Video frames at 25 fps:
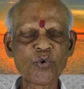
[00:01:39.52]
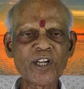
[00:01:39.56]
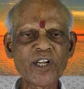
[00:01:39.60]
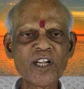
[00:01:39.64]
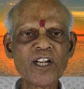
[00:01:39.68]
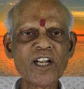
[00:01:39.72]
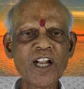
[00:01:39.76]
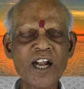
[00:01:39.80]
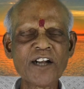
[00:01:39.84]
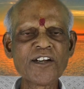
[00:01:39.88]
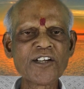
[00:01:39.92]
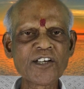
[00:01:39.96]

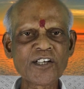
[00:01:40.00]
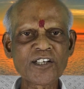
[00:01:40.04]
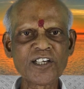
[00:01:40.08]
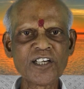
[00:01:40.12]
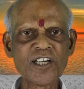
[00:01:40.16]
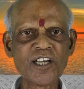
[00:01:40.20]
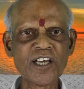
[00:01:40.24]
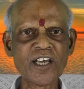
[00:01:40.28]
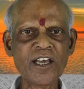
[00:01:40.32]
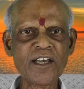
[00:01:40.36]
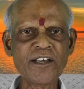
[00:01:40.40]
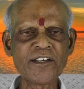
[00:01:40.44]
உடல்
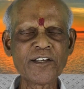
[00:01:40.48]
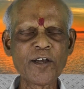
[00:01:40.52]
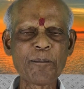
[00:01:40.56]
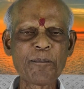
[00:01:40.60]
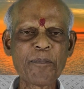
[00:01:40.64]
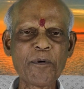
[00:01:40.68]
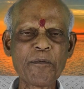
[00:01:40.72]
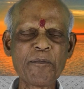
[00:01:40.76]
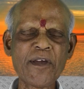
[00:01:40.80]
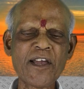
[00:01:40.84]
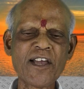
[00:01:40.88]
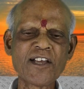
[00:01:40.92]
அணுக்கள்
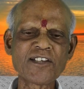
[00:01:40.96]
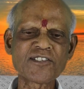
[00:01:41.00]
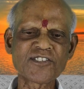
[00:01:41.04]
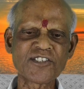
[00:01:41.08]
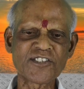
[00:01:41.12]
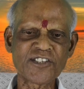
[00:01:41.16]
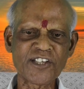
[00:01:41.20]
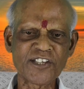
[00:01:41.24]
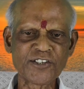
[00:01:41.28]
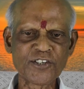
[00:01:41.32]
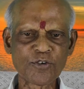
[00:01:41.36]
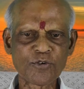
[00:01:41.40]
எப்பவுமே
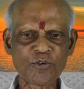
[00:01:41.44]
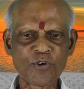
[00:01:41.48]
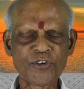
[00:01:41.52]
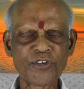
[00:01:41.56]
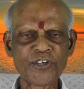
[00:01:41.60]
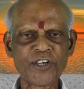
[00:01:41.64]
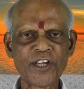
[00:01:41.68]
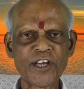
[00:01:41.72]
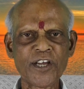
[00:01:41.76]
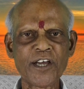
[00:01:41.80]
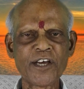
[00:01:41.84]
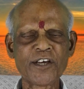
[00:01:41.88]
சிதைந்து
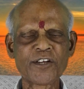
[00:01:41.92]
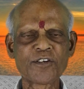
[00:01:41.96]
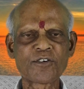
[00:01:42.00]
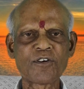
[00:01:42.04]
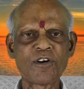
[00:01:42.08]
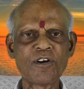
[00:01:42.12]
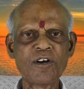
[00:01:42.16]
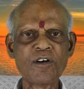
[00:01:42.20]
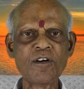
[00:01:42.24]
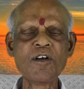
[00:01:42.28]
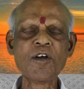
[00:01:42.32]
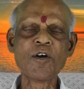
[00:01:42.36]
கொண்டே
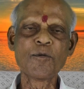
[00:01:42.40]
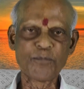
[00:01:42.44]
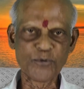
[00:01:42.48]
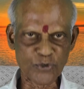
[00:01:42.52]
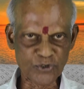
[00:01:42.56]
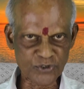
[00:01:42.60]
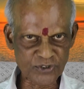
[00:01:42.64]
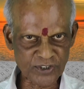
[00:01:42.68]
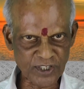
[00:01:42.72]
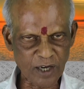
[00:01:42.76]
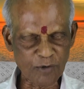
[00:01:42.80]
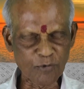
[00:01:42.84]
இருக்கும்
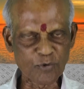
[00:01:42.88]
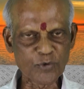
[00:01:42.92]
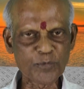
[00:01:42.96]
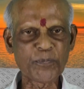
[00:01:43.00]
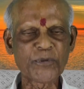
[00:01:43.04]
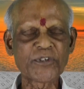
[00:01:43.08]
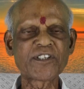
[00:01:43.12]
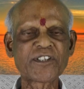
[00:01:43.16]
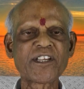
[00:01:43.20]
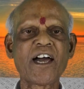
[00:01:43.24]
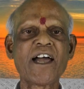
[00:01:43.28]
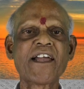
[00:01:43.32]
புதுசாக
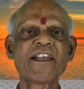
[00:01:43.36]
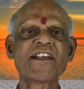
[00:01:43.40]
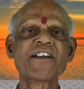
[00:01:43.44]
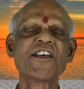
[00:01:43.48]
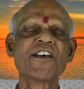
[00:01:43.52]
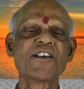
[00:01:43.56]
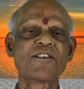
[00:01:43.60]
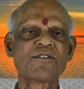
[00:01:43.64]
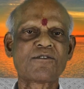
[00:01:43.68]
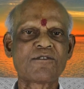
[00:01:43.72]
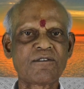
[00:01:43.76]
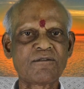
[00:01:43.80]
உற்பத்தி
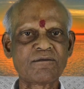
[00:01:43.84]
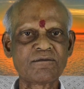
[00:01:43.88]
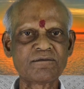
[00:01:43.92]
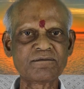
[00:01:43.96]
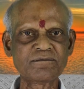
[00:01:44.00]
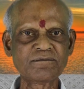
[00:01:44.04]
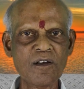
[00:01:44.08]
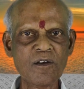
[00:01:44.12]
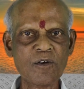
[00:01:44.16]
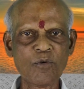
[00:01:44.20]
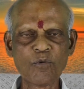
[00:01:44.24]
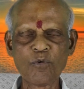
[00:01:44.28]
ஆகினே இருக்கும்
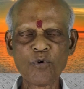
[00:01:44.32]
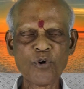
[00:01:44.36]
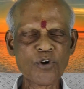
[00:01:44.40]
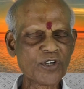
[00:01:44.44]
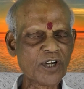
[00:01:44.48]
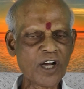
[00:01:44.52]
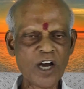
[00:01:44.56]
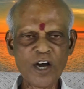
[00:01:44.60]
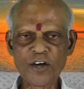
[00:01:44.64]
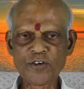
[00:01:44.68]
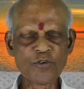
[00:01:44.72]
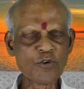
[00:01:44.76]

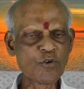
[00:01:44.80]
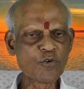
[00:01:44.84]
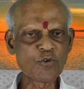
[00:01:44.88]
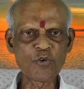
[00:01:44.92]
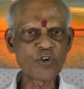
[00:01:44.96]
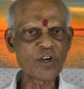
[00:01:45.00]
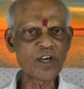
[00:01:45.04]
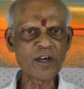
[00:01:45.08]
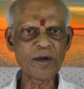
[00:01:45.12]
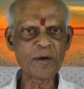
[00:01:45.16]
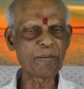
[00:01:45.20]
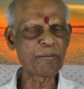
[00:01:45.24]
ஒரு அணு
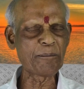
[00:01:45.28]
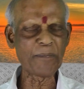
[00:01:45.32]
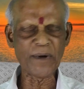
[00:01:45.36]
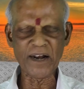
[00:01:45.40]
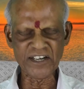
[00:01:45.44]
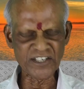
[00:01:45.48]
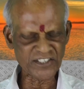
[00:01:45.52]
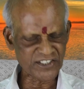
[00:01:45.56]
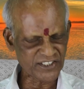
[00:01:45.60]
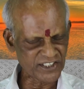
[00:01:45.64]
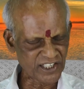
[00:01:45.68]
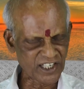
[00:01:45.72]
கூட
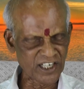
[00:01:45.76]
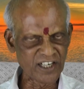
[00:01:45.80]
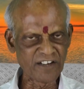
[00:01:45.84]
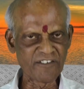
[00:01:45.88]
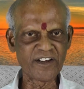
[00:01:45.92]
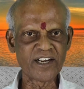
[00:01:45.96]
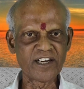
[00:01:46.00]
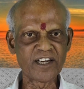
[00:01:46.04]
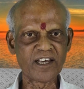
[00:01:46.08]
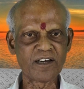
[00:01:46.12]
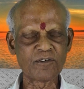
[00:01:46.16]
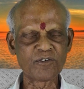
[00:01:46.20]
பழசு
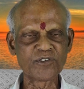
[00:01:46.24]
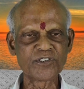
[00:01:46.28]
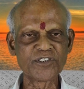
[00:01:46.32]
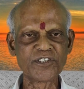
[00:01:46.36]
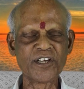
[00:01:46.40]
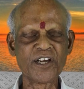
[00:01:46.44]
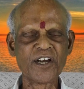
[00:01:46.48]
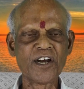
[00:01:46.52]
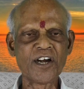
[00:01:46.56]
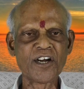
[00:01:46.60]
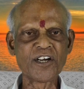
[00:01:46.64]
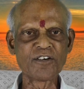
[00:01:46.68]
இல்லவே இல்லை
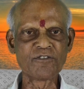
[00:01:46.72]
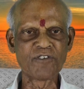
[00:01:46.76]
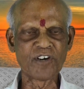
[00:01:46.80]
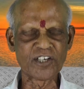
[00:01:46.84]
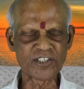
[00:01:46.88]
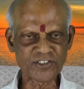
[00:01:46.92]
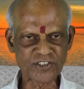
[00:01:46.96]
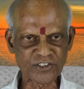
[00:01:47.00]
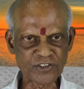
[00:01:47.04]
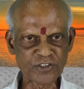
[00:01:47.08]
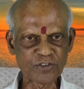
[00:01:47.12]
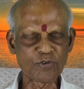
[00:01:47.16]
ஏழு
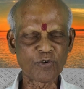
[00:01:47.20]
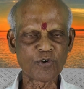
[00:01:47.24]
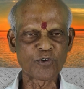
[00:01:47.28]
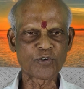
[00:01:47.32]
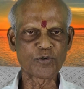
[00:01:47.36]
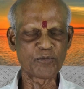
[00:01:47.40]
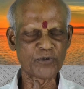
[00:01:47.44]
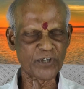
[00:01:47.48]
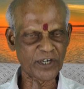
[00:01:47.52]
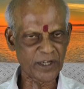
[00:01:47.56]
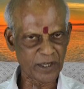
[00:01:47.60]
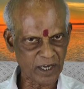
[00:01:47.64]
வருஷத்துக்கு
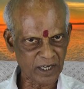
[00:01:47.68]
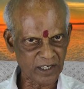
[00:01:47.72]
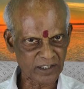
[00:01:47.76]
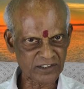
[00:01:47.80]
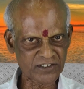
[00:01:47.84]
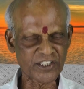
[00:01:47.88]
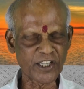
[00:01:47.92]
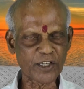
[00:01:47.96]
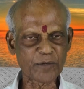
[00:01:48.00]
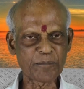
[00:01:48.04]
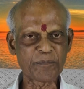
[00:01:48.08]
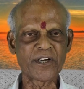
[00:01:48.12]
ஒரு முறை
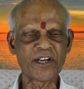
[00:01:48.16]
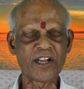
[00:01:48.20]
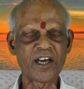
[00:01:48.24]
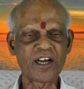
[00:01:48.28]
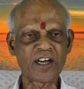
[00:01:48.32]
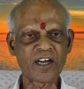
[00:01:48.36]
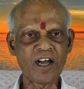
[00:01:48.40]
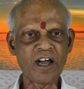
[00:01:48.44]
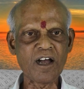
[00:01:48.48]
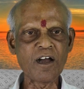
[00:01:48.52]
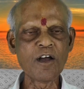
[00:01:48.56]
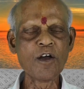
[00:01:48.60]
செக்
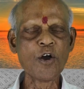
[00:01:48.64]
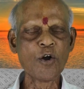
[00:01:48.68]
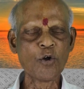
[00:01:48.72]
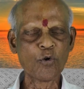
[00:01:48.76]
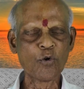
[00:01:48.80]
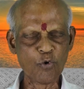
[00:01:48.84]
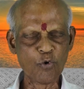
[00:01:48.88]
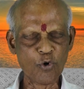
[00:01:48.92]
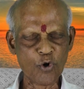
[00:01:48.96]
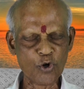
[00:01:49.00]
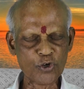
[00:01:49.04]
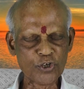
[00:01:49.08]
பண்ணாக்கா
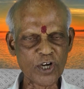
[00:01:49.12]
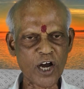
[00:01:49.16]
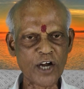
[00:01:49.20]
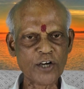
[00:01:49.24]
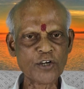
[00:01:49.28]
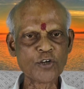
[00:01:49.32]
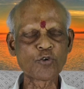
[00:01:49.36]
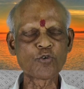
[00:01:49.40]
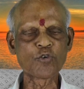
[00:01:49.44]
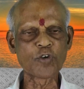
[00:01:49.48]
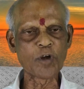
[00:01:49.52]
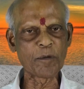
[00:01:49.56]
ஒரு
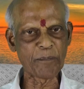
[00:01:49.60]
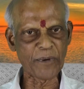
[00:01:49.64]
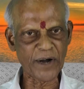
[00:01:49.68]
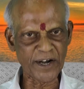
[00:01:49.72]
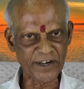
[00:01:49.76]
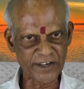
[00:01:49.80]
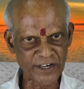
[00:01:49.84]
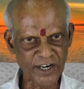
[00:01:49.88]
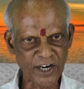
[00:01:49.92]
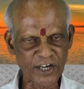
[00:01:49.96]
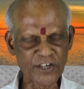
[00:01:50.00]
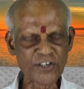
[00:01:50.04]
அணு கூட
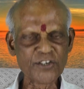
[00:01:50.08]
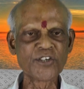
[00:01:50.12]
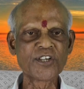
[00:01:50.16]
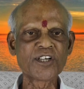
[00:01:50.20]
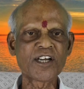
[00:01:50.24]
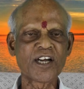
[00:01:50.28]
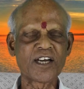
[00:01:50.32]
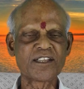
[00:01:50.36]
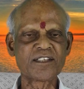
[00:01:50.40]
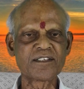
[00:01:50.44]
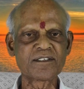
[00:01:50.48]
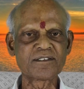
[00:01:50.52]
பழைய அணு
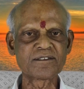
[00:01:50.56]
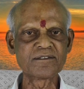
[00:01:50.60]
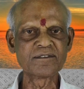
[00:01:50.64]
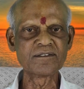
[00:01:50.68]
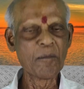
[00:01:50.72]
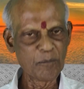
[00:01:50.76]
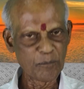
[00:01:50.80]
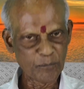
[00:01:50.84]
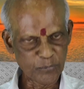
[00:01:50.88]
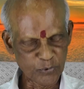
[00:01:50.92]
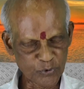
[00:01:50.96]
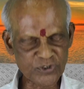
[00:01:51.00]
இருக்காது
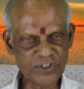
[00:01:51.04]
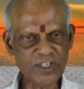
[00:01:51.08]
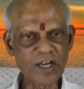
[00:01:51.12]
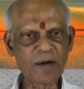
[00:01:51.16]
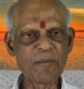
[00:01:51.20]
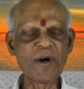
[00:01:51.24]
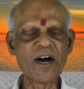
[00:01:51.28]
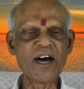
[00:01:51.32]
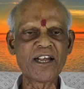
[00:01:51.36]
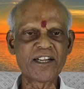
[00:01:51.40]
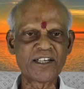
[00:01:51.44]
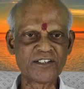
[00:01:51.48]

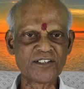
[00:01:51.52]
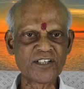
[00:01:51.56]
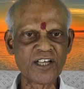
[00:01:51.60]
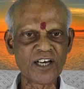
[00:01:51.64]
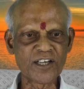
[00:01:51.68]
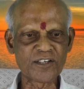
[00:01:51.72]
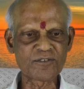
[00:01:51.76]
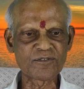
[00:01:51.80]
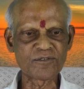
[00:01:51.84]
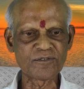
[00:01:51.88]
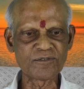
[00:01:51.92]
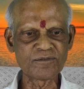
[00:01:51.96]
புதுசாக மாறின்னு
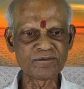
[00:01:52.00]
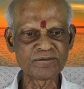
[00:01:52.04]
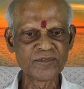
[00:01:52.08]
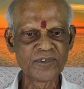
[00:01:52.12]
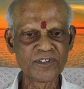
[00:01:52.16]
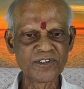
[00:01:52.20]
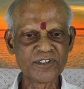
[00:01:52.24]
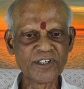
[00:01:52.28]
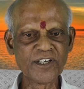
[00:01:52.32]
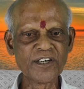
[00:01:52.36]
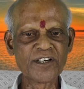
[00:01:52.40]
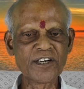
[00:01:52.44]
தான் இருக்கும்
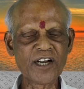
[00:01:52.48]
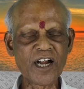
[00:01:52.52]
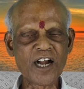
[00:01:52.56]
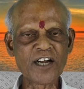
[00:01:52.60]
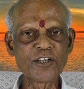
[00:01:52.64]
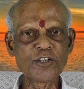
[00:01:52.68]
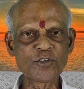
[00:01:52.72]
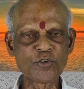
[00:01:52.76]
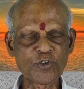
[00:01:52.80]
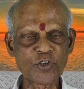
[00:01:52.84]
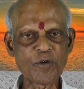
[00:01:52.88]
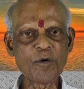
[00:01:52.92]
ஏழு
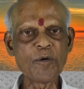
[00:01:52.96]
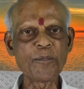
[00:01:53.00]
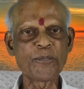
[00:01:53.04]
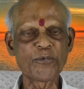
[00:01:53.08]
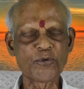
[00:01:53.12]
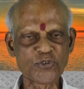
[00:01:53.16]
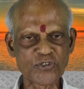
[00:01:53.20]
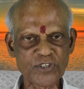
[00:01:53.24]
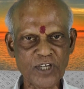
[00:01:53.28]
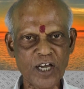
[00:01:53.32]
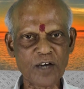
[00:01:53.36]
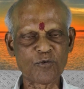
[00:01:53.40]
ஆண்டுக்கு ஒரு
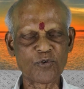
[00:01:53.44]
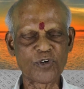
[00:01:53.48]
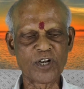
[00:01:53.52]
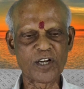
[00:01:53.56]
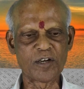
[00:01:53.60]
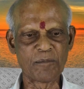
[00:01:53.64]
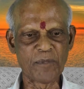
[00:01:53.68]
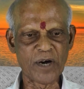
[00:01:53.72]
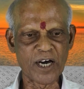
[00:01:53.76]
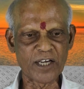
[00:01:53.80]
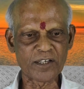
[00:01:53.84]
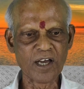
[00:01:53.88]
புதுசாக
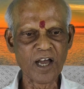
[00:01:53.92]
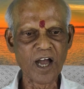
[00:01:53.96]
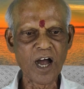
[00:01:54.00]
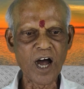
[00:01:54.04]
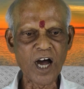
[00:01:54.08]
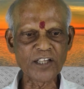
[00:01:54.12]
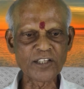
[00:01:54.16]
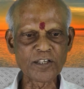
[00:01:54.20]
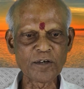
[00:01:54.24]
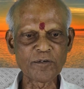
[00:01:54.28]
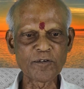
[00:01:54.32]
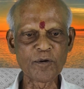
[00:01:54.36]
உடல் மாறும்
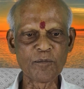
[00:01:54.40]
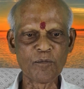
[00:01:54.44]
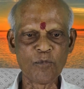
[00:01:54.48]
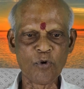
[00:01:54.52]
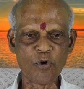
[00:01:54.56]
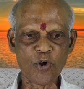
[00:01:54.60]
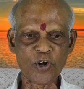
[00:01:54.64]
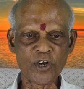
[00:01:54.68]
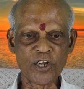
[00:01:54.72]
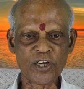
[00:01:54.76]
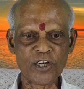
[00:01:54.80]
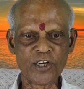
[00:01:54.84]
அதை விட
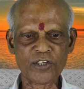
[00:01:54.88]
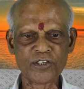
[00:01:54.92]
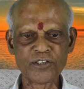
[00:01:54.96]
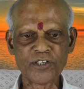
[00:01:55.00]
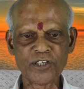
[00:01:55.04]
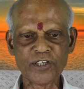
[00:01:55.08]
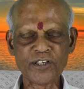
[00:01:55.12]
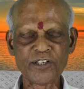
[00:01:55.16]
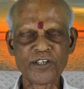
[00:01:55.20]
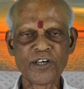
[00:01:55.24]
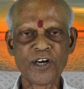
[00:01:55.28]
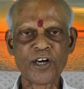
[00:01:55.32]

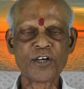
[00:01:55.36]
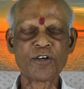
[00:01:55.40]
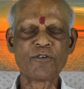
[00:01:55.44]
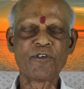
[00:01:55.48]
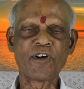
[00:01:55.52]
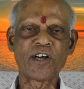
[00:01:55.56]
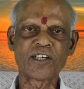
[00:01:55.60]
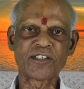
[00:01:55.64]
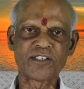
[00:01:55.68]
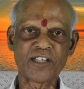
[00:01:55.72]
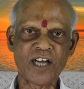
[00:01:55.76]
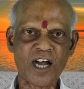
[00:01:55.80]
மூளையிலேருந்து ஏழு
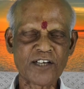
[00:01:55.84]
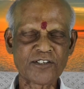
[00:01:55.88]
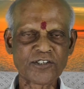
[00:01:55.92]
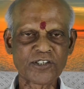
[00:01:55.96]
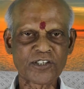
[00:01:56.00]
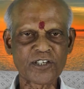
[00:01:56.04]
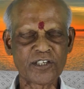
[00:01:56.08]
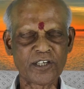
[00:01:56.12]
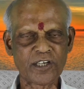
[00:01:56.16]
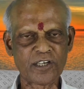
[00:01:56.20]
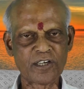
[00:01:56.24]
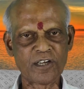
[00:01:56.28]
வகை
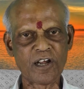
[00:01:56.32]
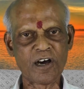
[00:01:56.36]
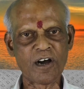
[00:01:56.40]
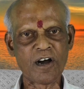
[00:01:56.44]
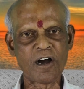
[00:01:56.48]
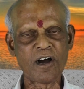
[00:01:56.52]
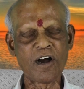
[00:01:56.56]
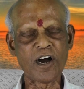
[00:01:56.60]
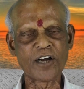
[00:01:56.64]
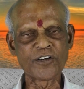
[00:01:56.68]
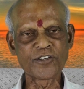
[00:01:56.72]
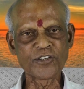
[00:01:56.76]
தாதுக்கள் எல்லா
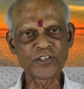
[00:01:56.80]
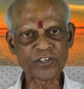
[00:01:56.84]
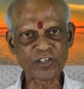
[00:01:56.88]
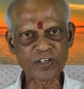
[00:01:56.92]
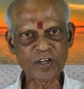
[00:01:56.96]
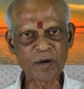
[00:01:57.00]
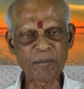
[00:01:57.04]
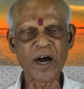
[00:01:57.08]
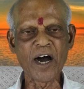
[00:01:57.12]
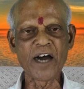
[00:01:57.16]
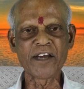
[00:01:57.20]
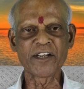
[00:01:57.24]

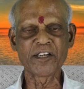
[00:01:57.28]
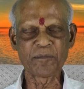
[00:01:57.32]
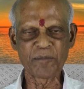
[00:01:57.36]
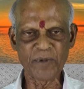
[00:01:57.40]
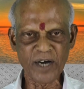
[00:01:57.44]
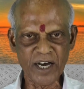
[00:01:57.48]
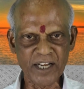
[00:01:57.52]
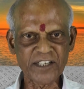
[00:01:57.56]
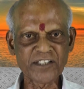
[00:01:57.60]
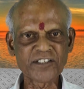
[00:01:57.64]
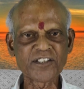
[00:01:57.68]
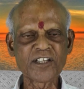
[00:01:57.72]
அணுக்களும் மாறி
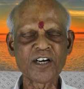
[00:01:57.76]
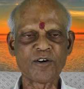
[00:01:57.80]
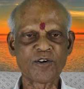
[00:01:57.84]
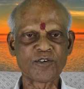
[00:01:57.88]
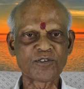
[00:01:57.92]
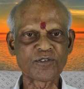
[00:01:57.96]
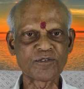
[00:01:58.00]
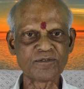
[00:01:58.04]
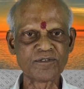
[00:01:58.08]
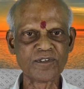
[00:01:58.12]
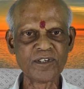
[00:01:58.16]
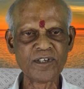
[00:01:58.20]
மாறின்னு தான்
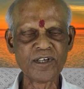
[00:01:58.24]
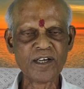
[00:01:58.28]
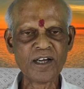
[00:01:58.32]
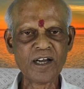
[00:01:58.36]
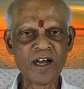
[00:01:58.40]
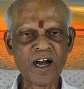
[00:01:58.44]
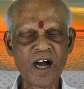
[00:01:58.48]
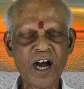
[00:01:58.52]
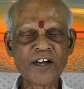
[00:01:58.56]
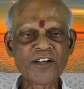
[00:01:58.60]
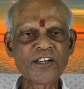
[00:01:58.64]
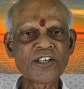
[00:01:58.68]
வரும்
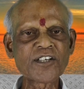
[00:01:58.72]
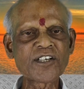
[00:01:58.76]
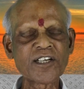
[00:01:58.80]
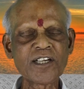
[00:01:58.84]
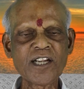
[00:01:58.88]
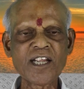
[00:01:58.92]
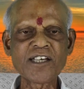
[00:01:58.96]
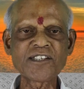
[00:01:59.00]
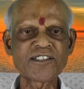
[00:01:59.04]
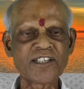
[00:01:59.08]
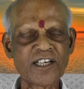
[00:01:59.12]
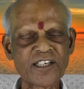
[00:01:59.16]

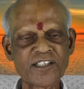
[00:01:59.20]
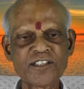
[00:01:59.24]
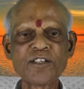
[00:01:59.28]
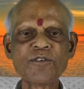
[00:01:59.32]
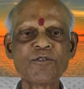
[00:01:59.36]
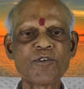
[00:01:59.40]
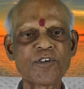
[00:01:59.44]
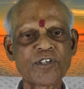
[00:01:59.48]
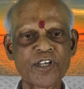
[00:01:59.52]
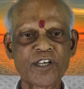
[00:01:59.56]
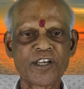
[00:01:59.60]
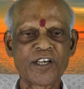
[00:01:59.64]
அணுக்கள்லாம்
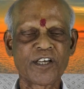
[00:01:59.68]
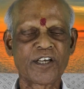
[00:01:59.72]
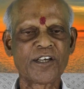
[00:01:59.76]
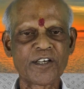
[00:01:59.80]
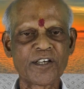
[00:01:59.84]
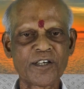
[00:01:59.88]
சேர்ந்து ஒரு